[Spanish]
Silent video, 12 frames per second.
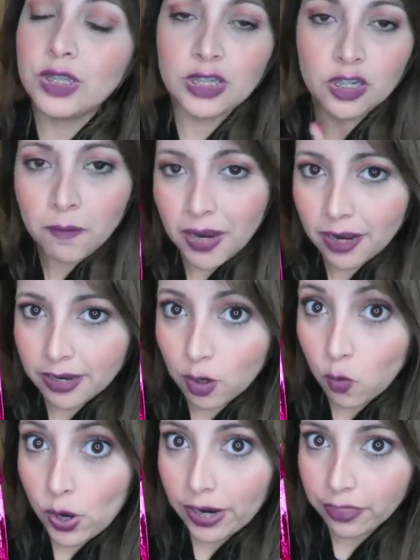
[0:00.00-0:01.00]
mm, si no mal
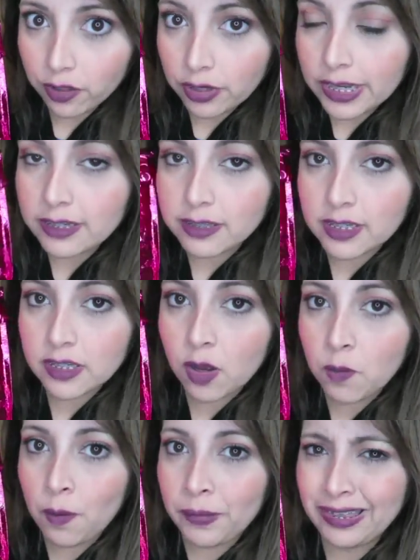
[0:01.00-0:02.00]
recuerdo, este es
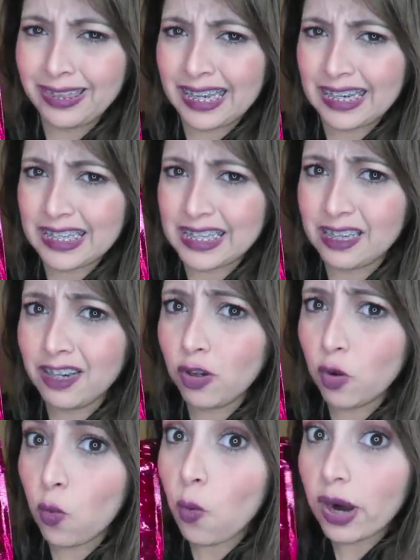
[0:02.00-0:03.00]
como mi
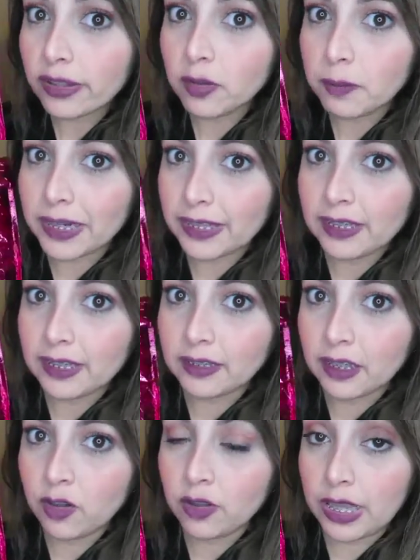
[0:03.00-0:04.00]
tercero cuarto paquete que
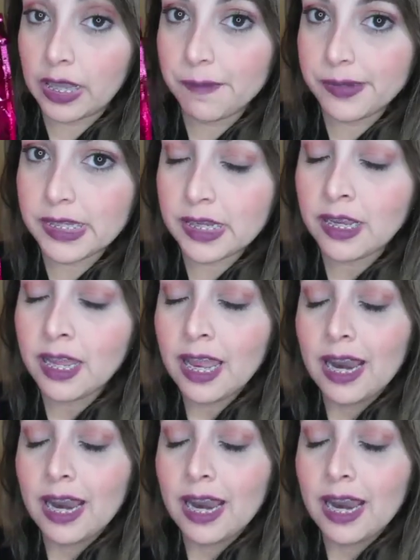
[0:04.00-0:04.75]
tengo de Ipsy.